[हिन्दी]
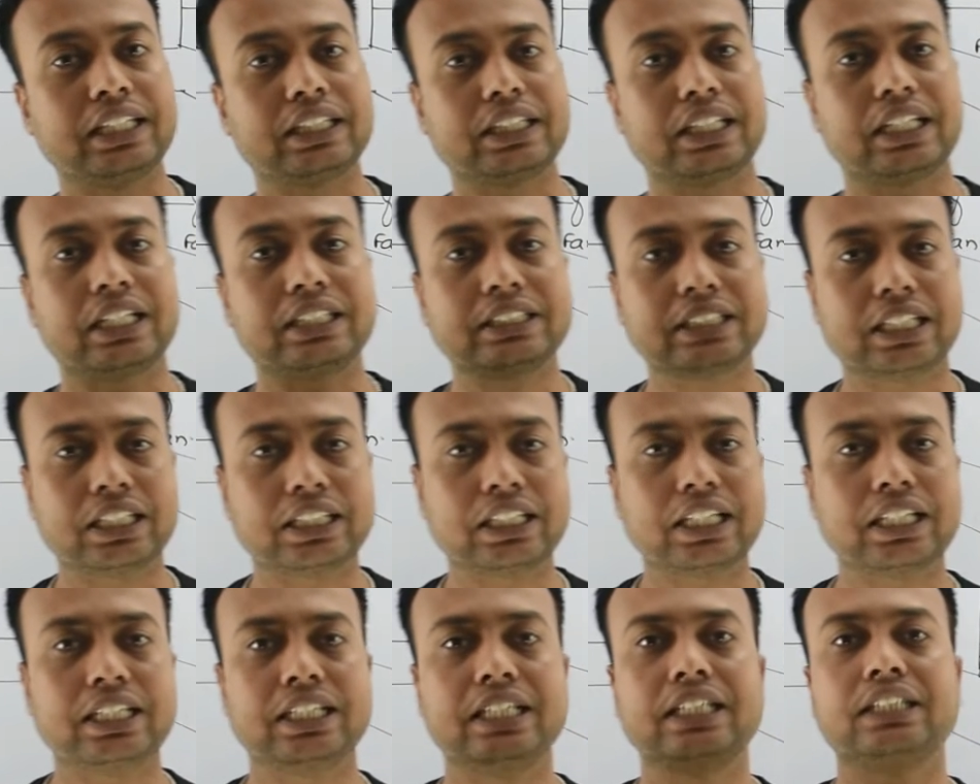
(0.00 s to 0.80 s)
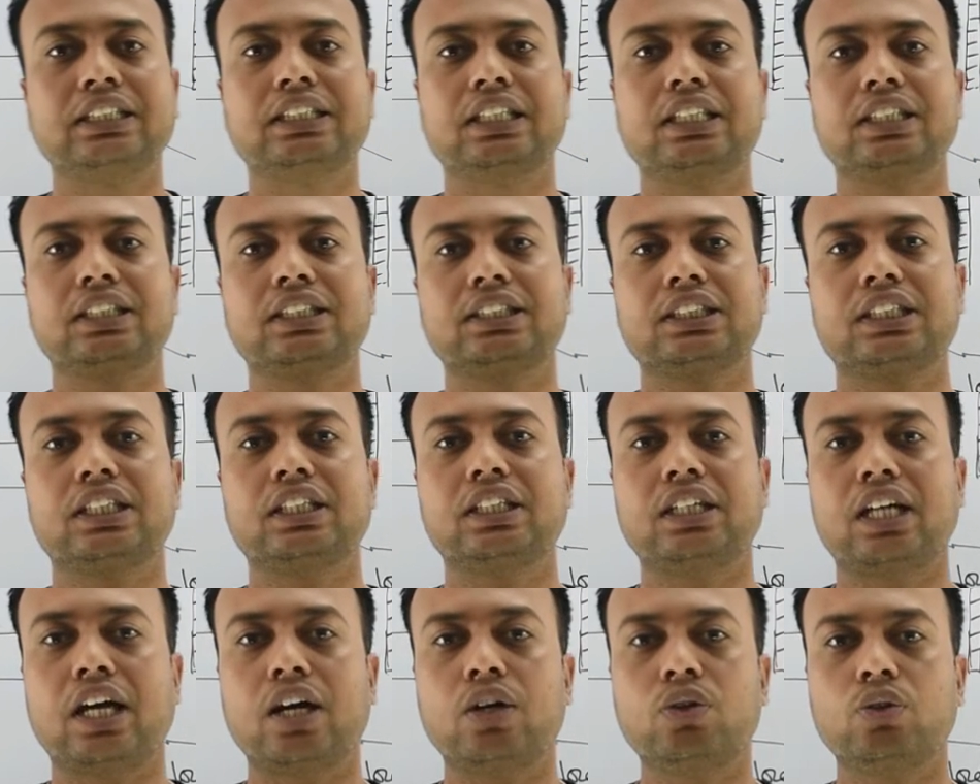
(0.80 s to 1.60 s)
इतना ज़्यादा हीट जनरेशन
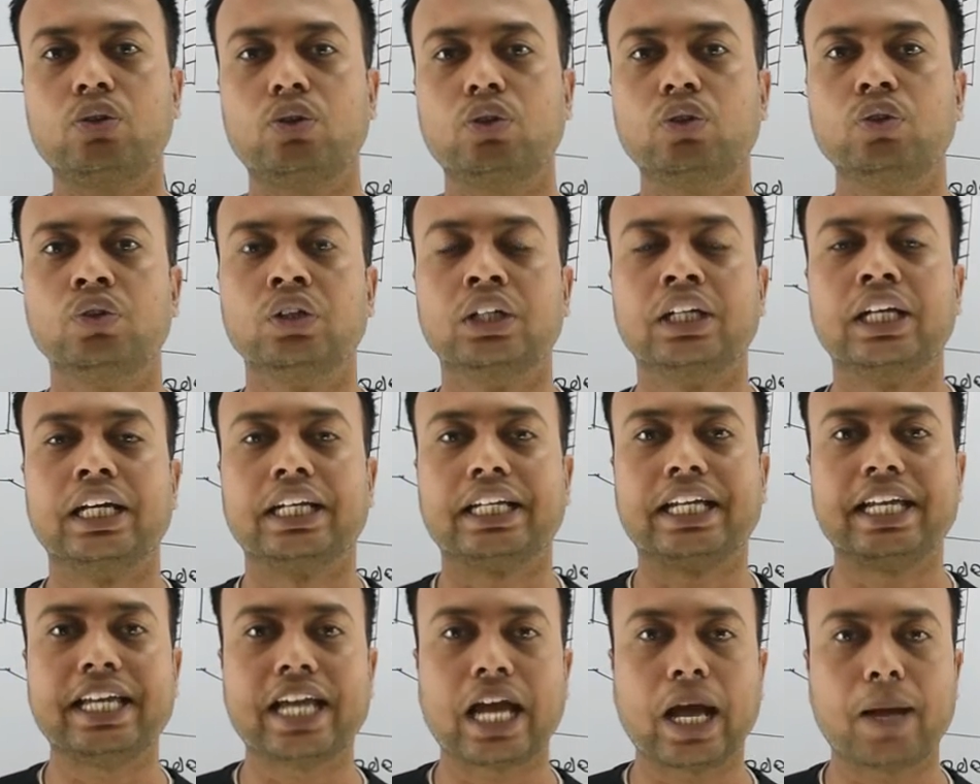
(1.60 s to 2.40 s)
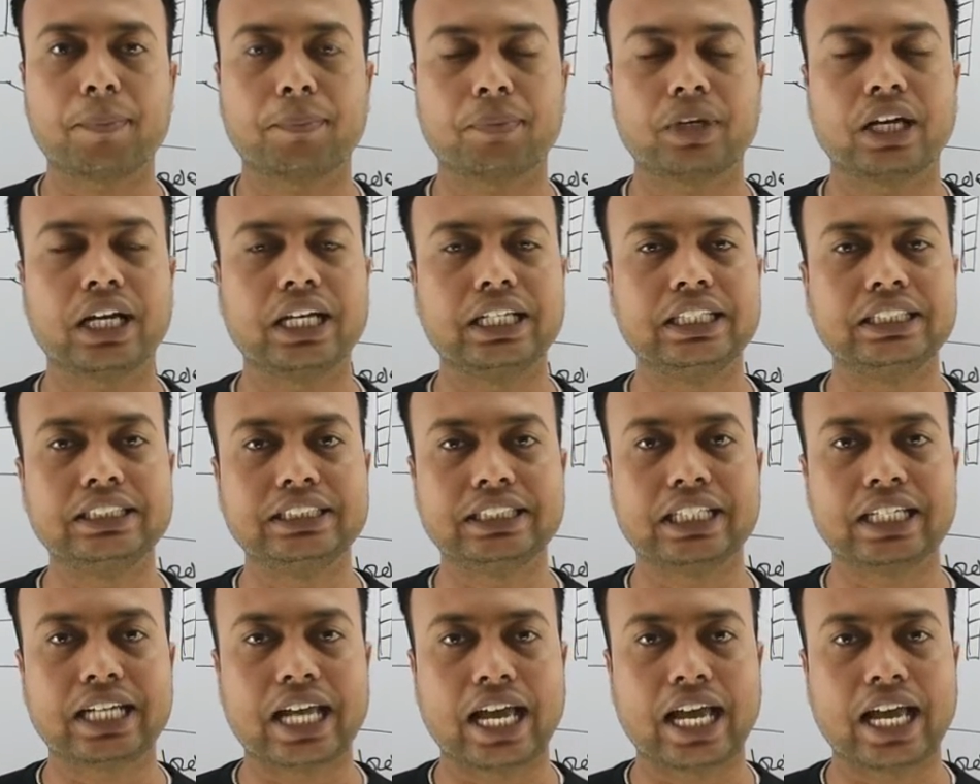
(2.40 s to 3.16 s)
ना हो कि आपका इंजन